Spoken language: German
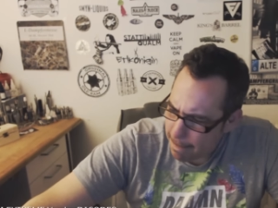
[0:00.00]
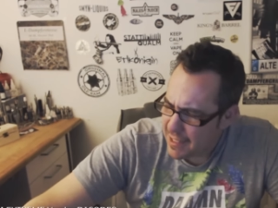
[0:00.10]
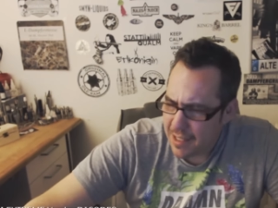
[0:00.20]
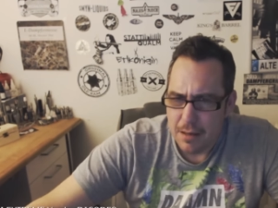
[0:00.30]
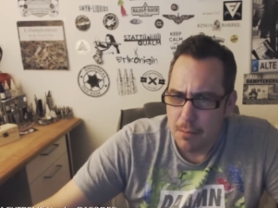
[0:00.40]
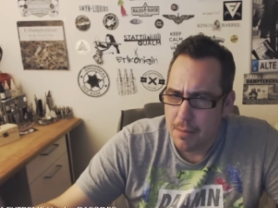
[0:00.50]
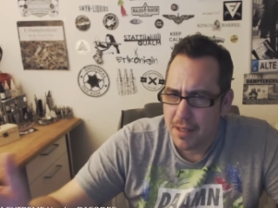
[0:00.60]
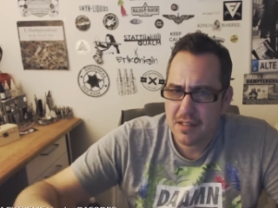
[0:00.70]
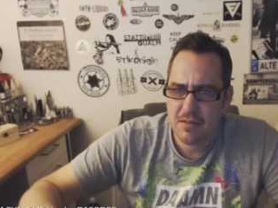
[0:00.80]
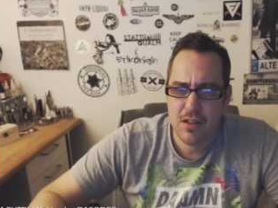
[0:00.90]
Das hat in
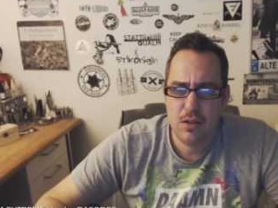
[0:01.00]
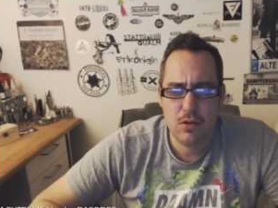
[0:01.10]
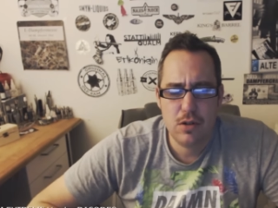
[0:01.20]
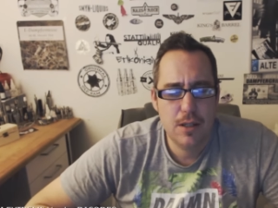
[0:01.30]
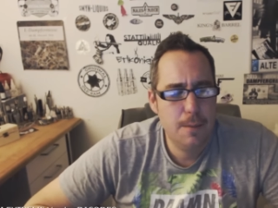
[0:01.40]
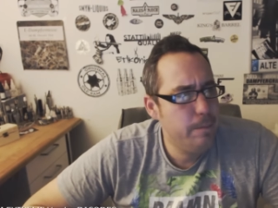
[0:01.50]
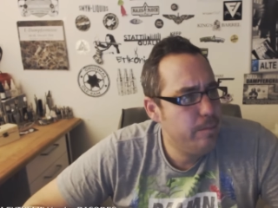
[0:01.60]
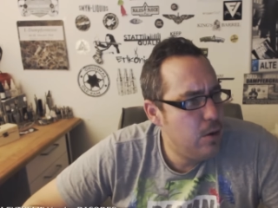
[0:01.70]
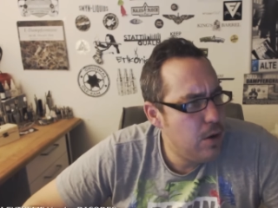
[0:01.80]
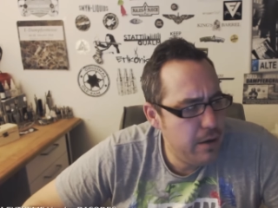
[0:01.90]
meinem letzten Video
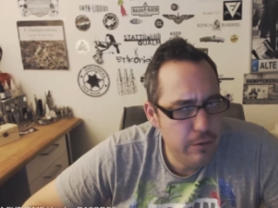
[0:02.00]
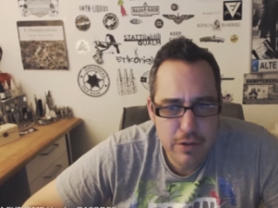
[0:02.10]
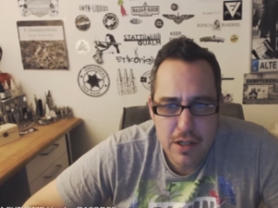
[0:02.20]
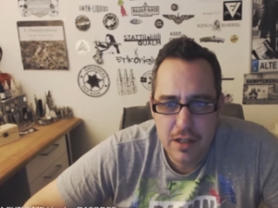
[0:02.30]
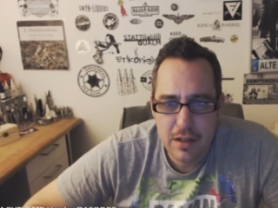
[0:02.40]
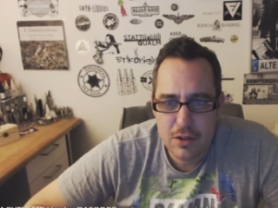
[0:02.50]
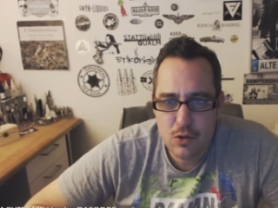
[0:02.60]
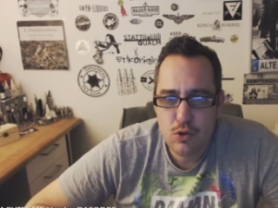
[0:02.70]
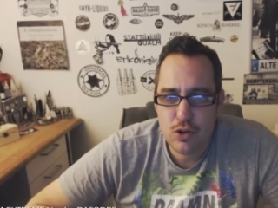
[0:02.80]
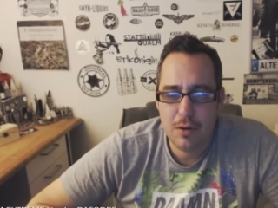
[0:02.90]
ähm, auch ein
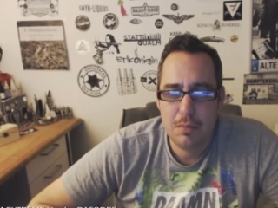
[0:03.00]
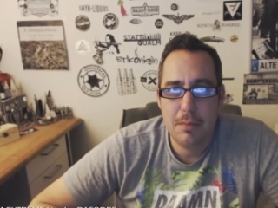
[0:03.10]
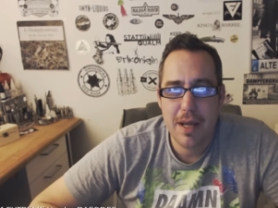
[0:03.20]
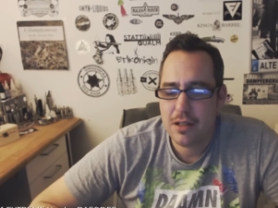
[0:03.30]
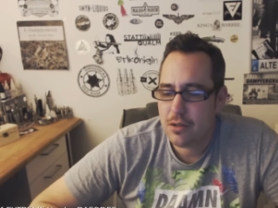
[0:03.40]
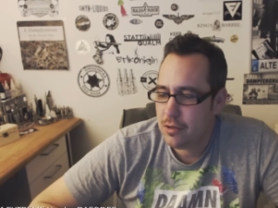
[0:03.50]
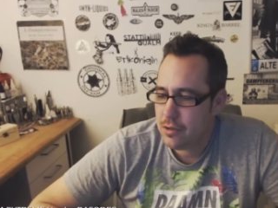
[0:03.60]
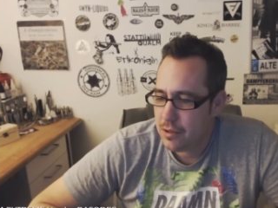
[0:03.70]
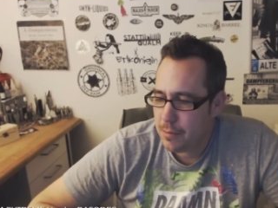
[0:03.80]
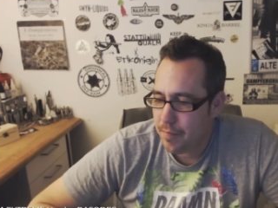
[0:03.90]
findiger Zuschauer bemerkt.
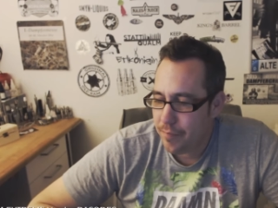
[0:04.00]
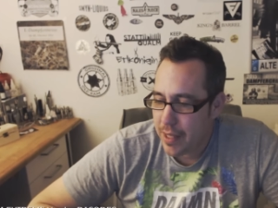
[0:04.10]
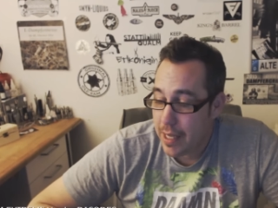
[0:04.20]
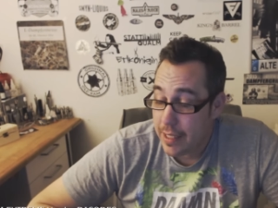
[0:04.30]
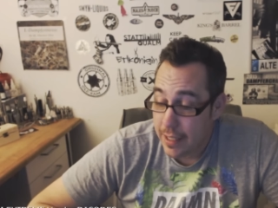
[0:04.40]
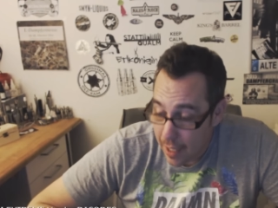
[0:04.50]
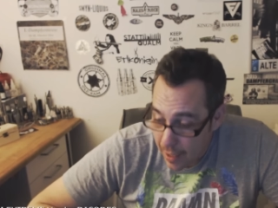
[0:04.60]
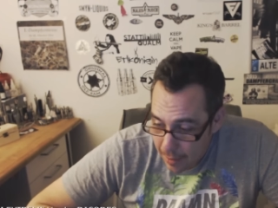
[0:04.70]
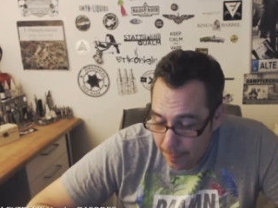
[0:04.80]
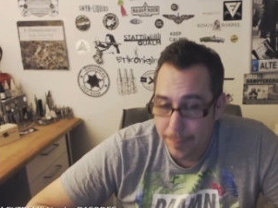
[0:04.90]
Und ähm,
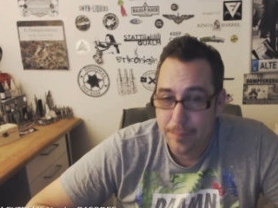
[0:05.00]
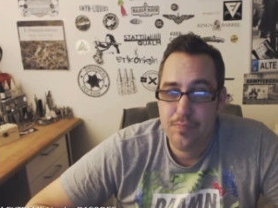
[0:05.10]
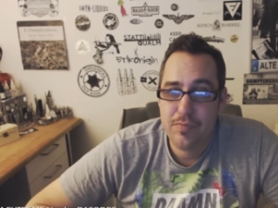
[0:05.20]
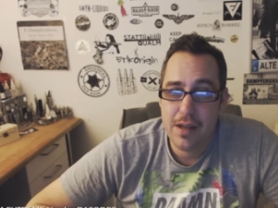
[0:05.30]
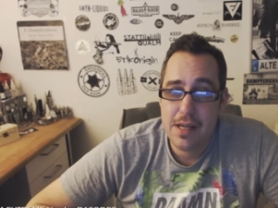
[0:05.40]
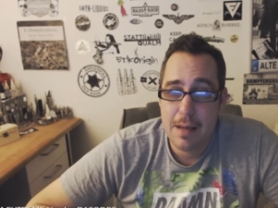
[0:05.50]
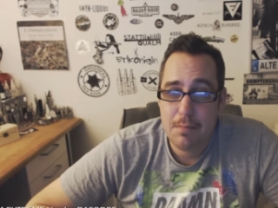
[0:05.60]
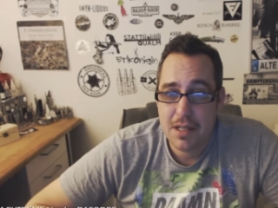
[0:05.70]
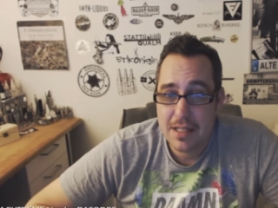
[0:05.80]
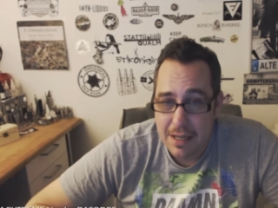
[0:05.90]
ja, ich
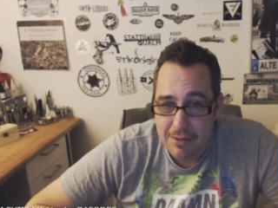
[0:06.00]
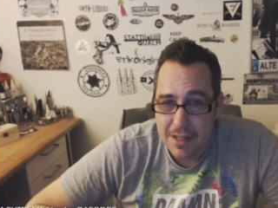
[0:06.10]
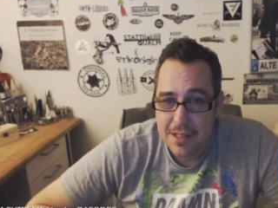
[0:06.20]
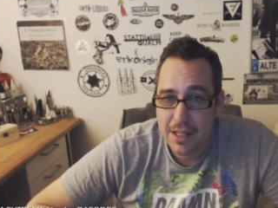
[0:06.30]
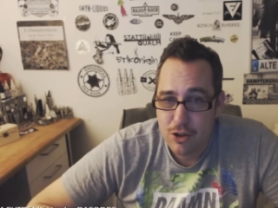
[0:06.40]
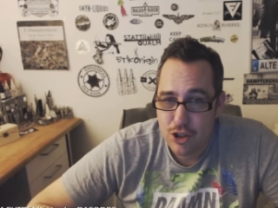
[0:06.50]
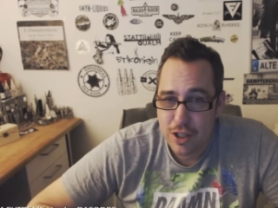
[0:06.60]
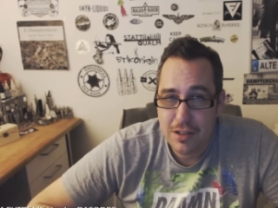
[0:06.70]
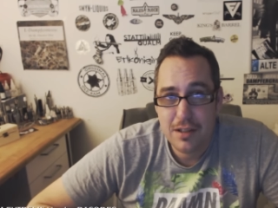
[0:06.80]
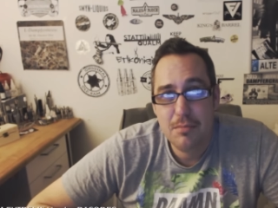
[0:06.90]
habe hier teilweise
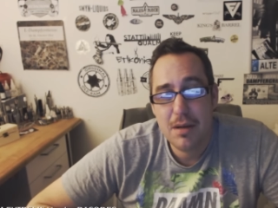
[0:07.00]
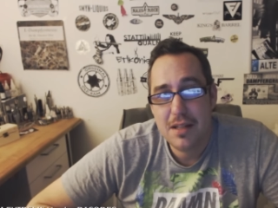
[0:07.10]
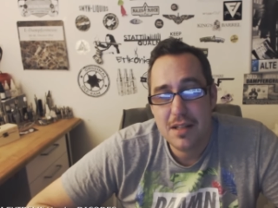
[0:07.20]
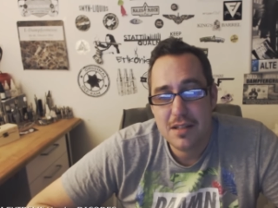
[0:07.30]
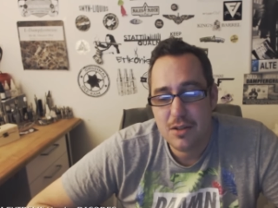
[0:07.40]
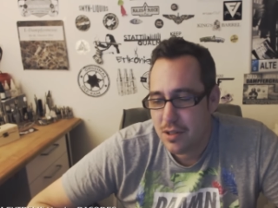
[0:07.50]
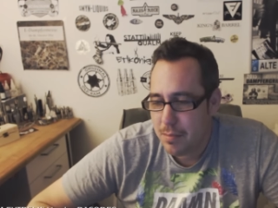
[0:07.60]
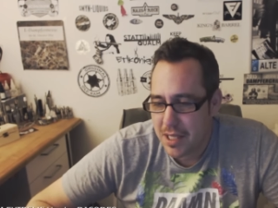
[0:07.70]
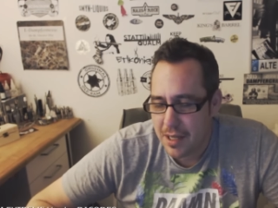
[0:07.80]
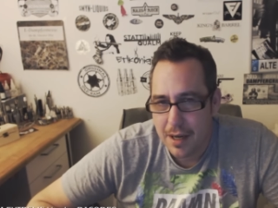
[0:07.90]
Gegenstände im Einsatz. Also
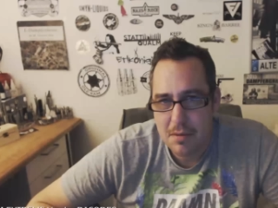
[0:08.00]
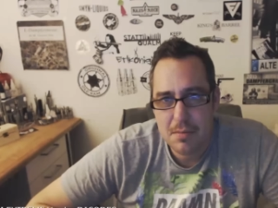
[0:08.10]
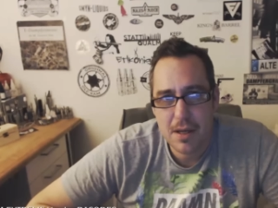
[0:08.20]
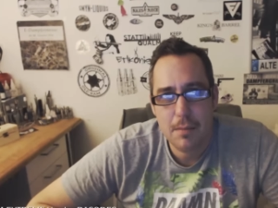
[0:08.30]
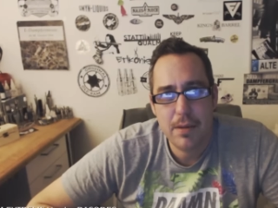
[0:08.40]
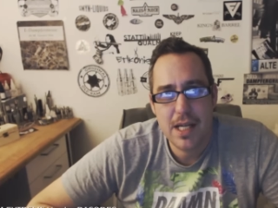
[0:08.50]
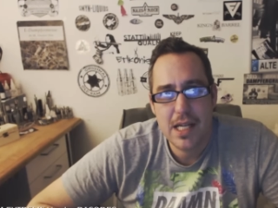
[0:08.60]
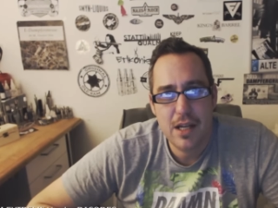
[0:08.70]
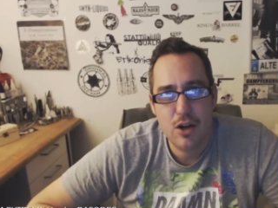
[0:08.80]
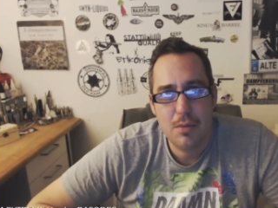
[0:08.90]
die Becher, da habe ich mir gerade bei
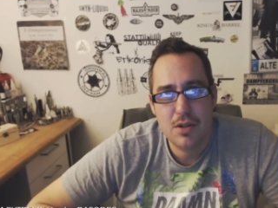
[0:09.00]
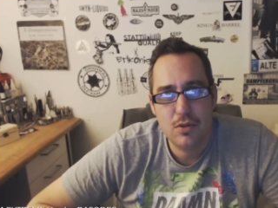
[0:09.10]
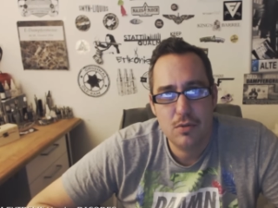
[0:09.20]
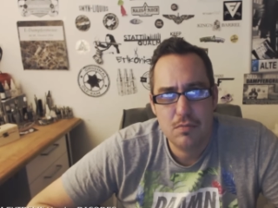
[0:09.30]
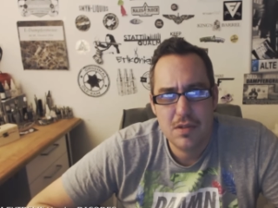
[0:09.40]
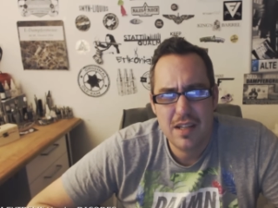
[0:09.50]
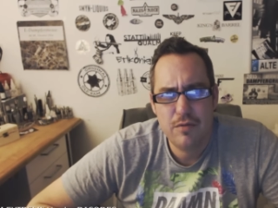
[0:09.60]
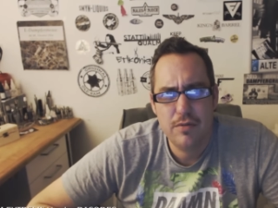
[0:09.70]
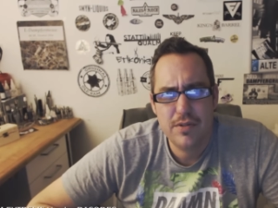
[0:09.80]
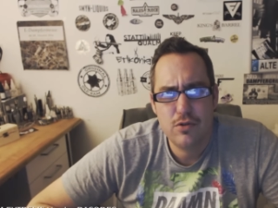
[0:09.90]
Ikea nochmal so
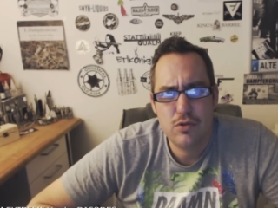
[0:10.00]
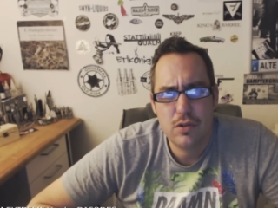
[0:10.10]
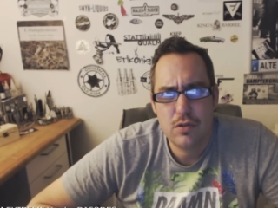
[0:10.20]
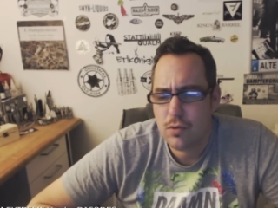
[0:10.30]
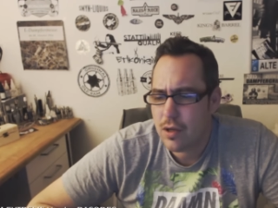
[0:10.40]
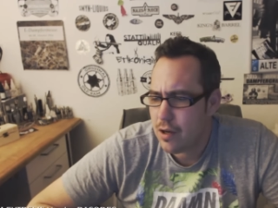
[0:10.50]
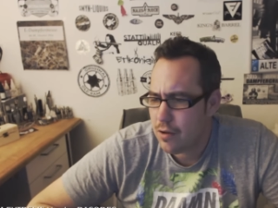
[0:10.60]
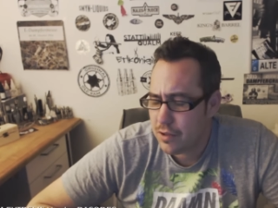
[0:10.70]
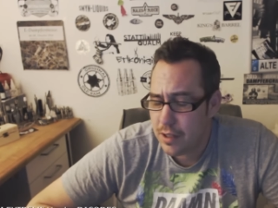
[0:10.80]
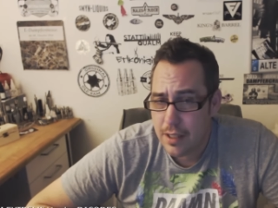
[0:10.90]
10, 15 Stück
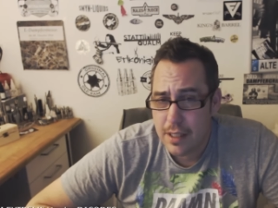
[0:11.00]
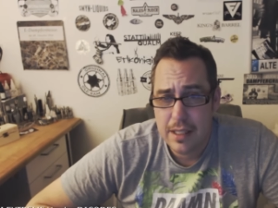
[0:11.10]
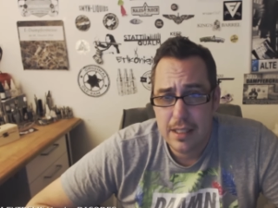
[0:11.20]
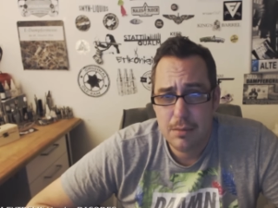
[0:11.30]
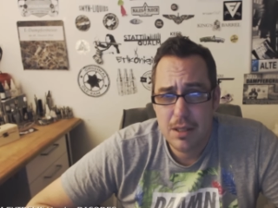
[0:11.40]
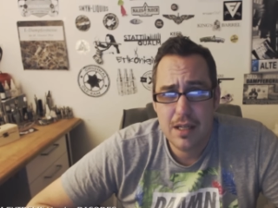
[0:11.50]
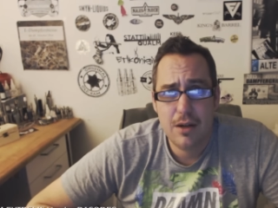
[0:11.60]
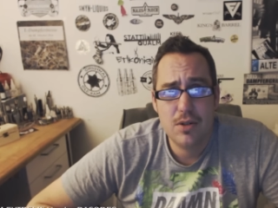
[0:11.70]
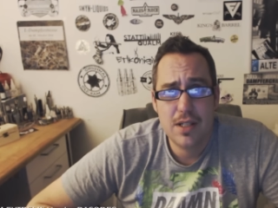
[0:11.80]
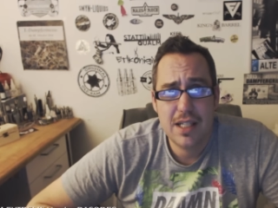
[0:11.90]
zugekauft. In dem
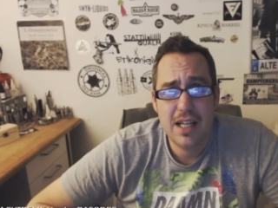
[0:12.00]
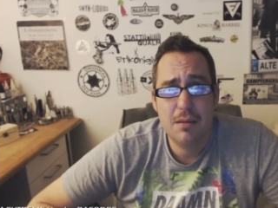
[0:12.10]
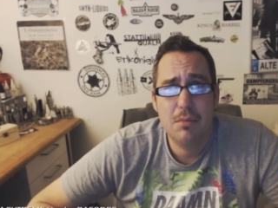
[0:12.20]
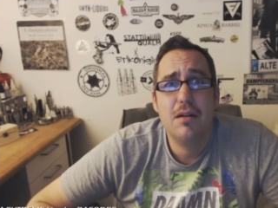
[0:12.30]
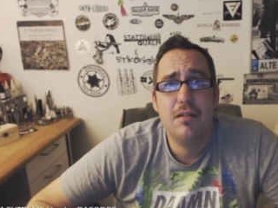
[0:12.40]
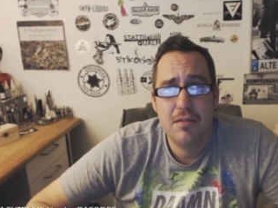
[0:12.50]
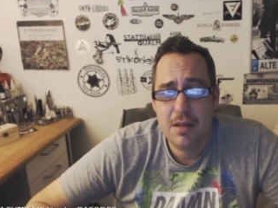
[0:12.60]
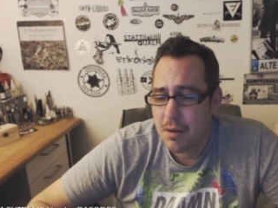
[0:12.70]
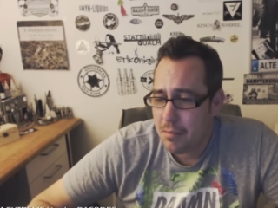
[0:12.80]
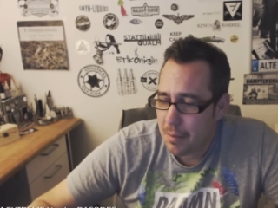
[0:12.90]
Kinderhaushalt geht immer,
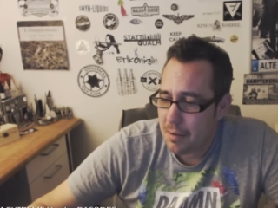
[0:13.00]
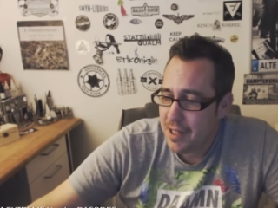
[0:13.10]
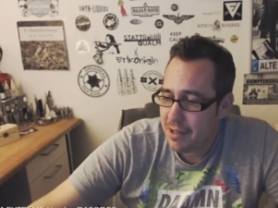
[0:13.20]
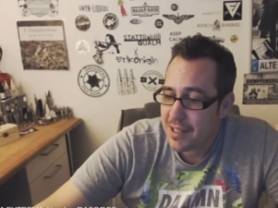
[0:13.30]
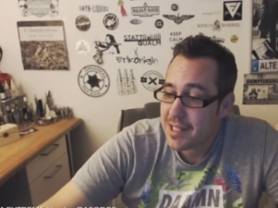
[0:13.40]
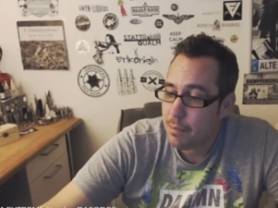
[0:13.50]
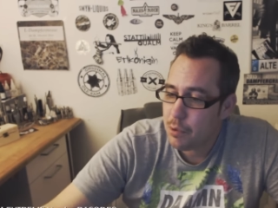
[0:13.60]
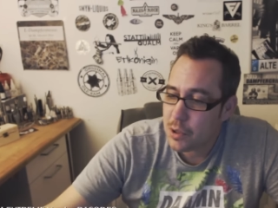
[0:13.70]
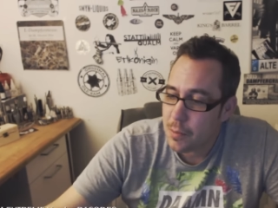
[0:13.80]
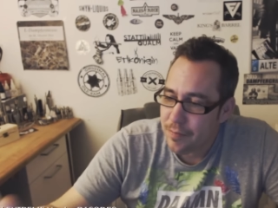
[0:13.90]
immer mal wieder was
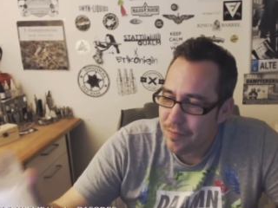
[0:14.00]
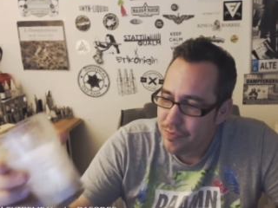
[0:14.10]
kaputt.